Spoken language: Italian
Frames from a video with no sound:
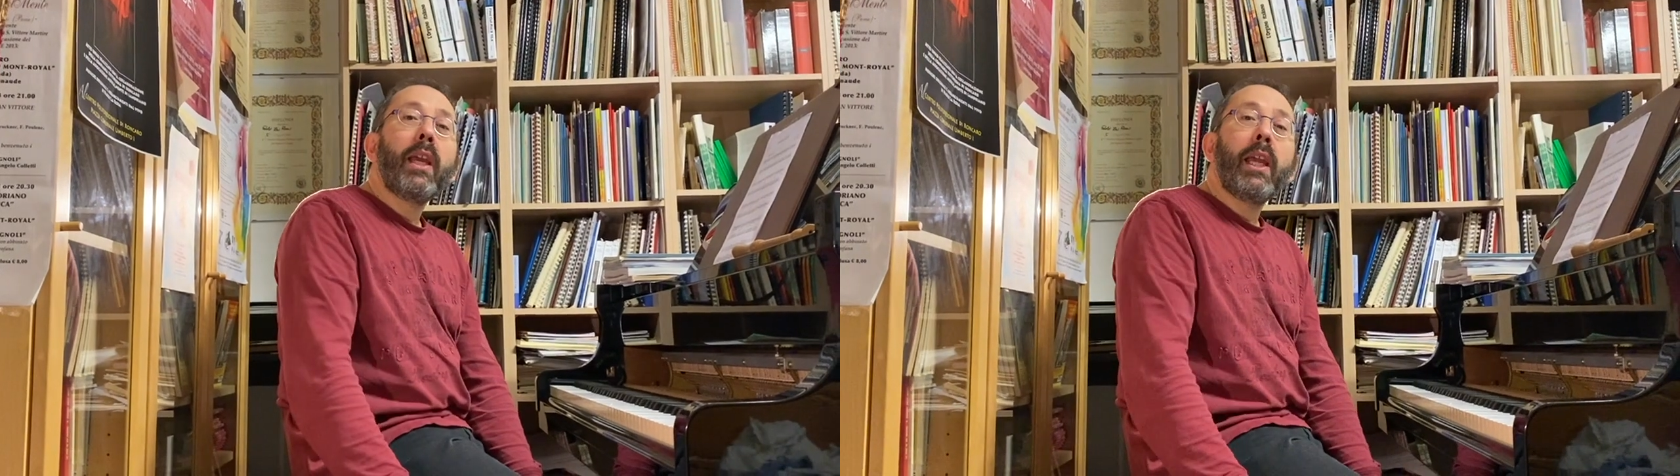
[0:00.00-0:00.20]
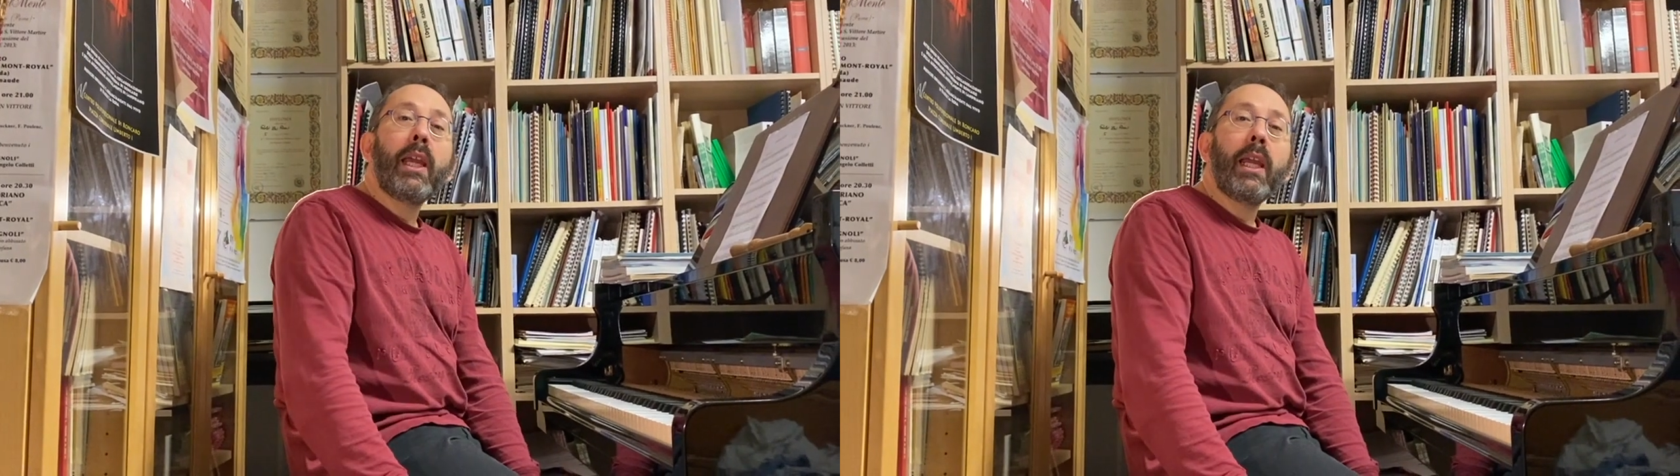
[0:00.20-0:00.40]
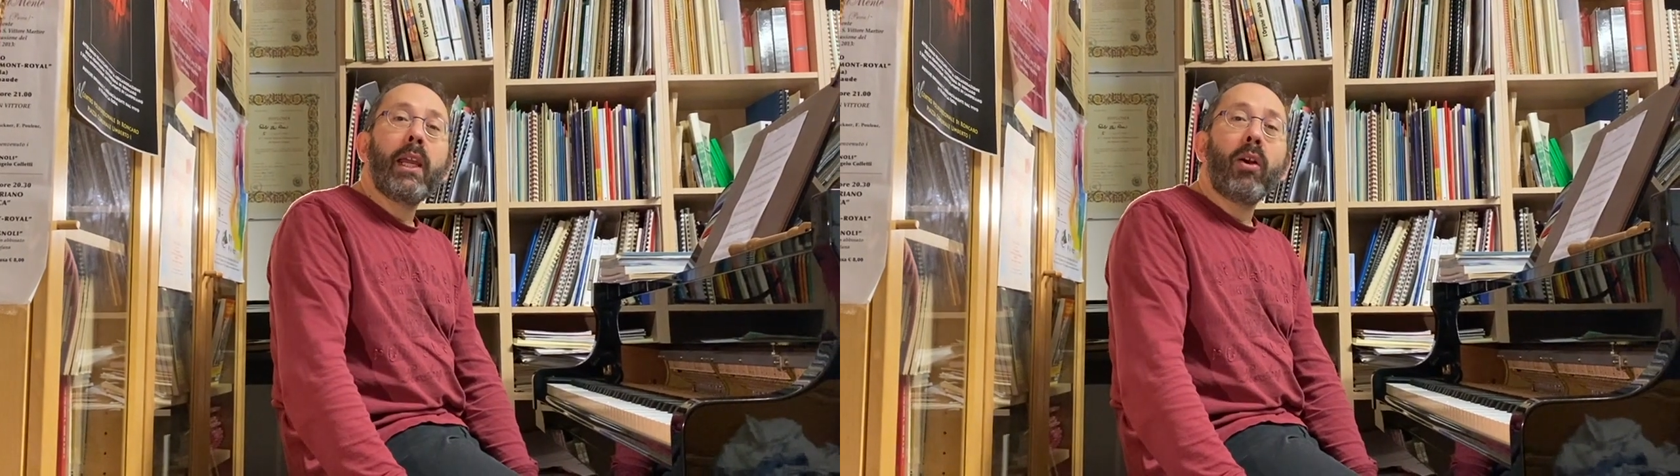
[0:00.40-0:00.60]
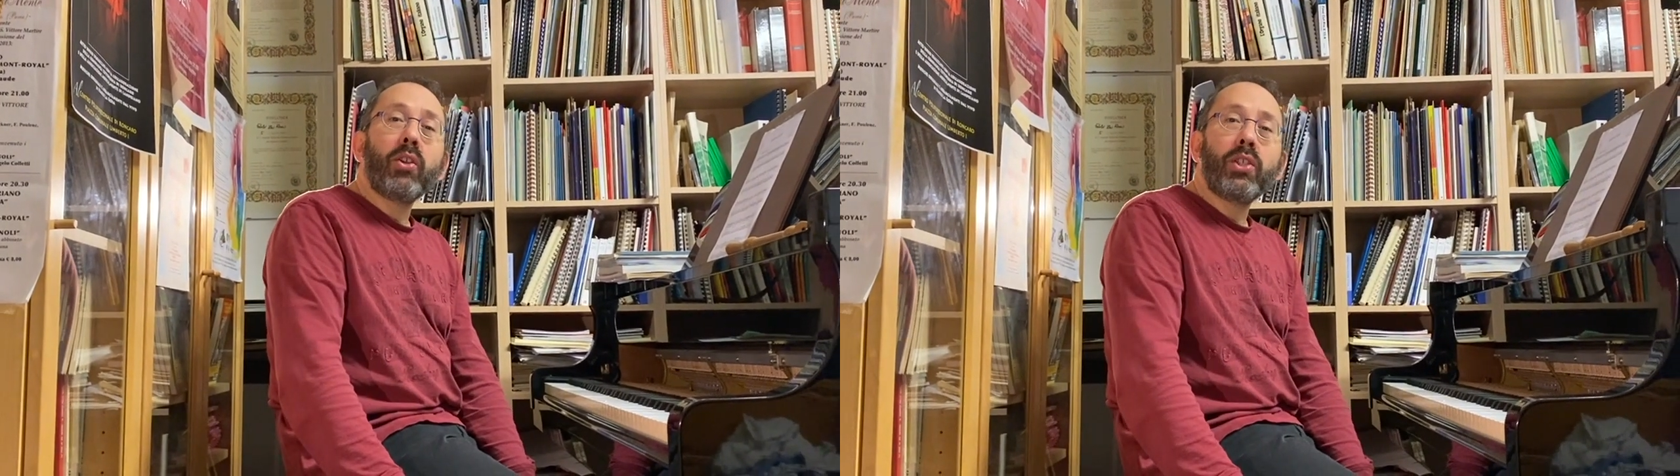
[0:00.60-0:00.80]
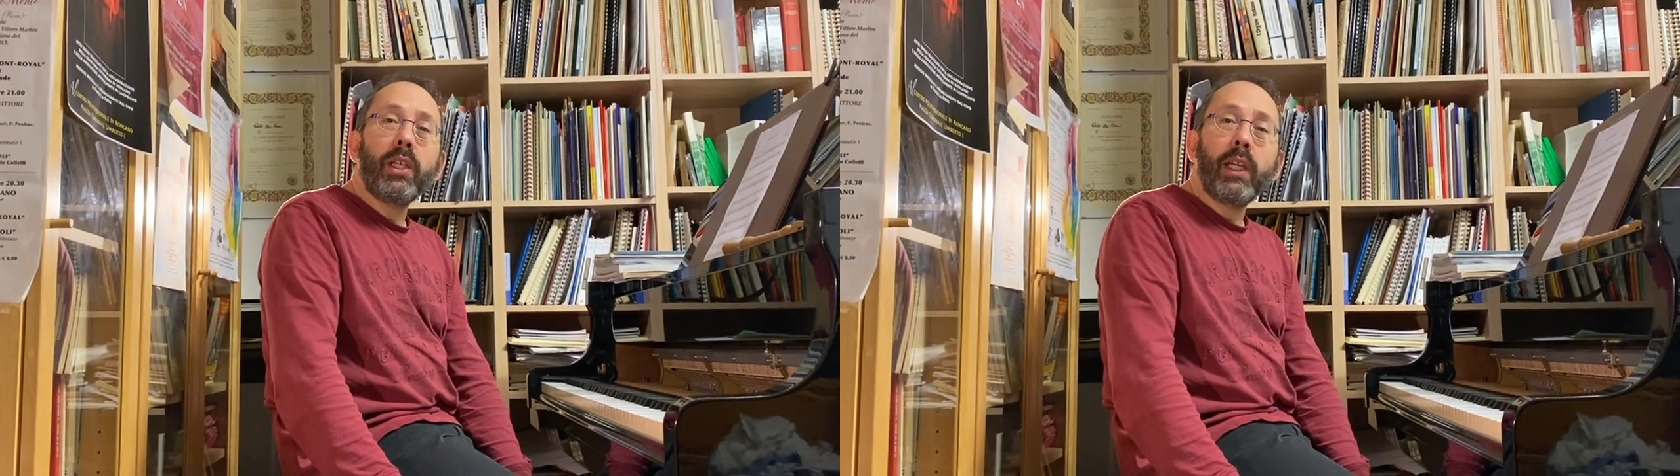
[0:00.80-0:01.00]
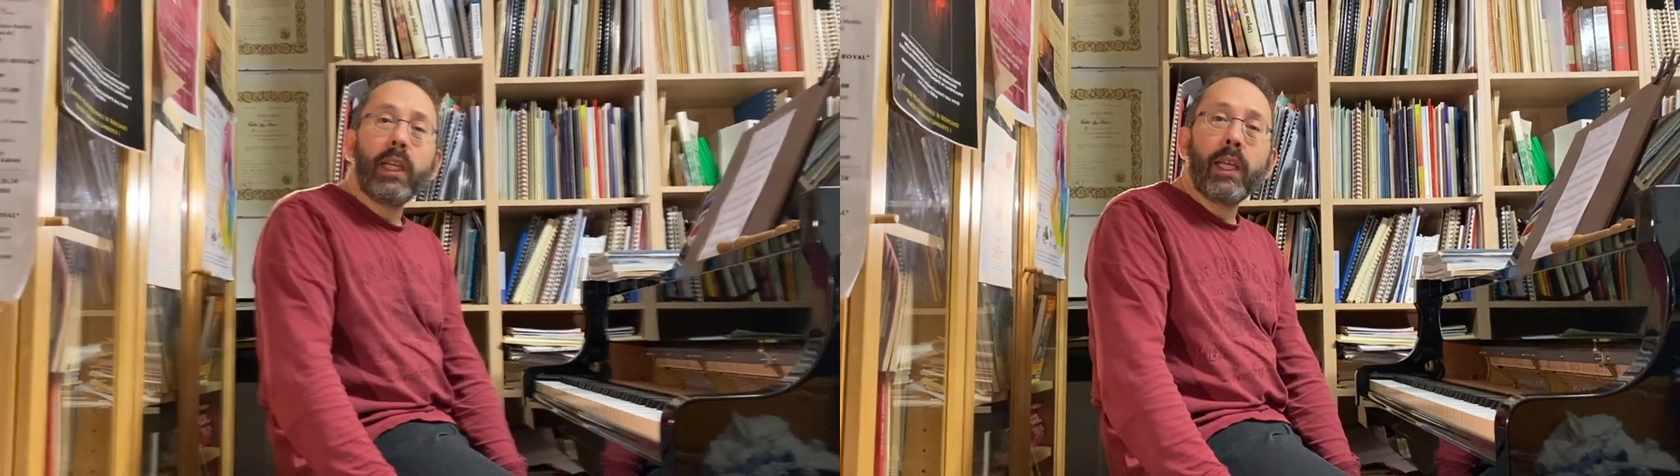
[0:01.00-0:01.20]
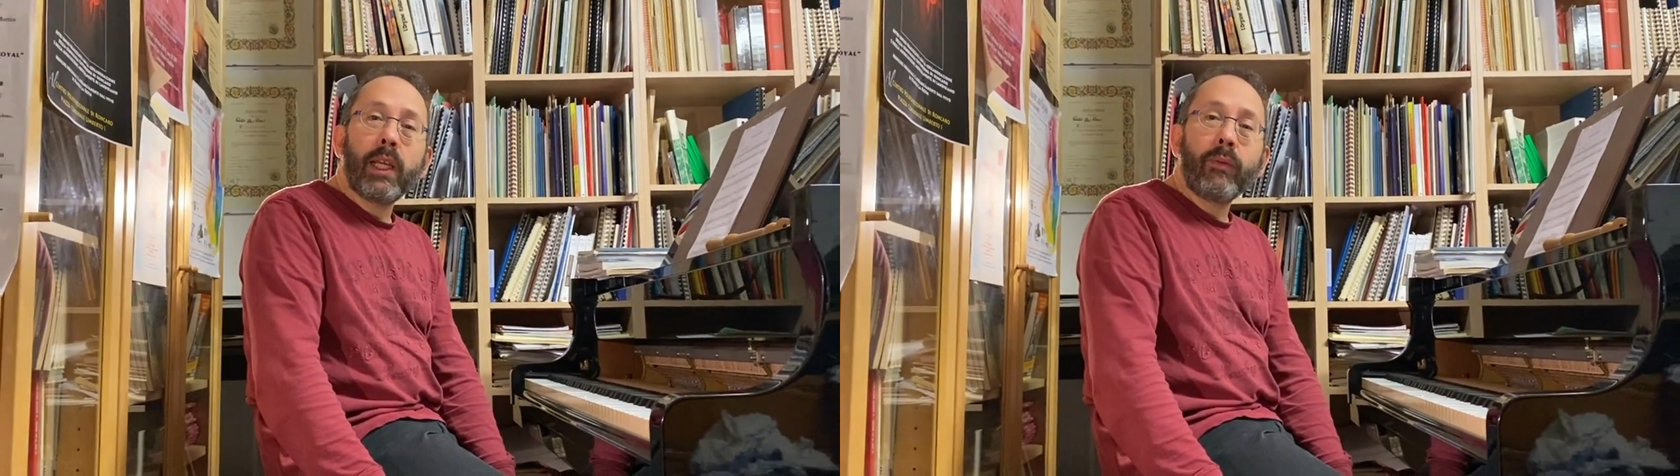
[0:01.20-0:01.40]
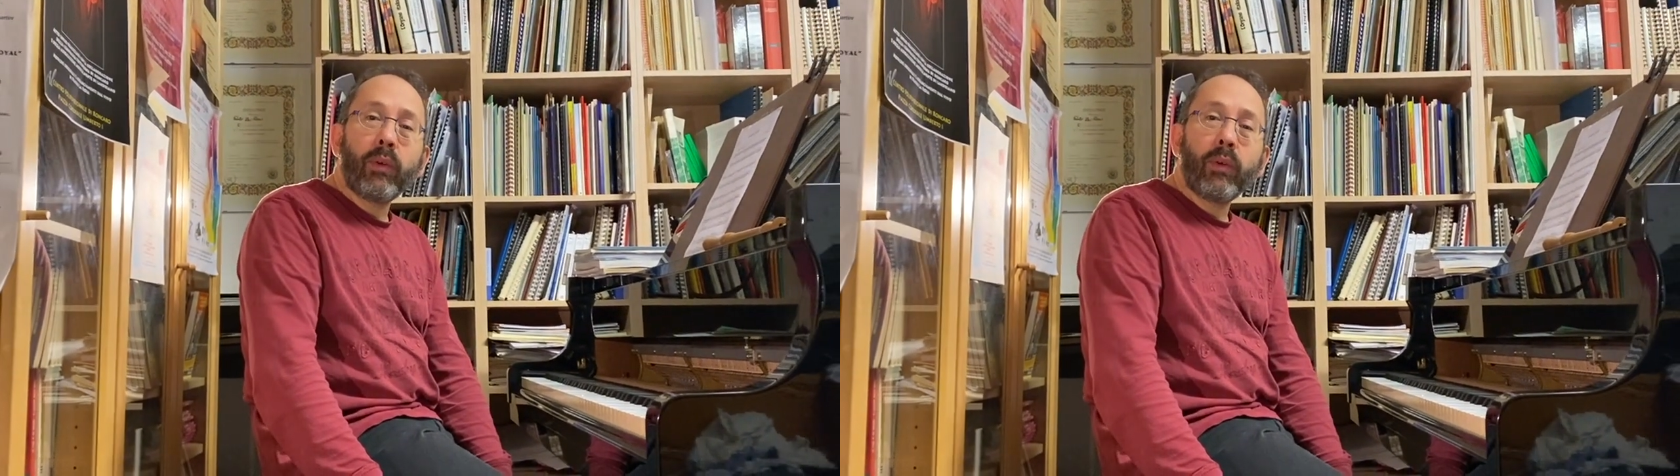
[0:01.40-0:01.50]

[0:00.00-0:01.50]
e oggi eh,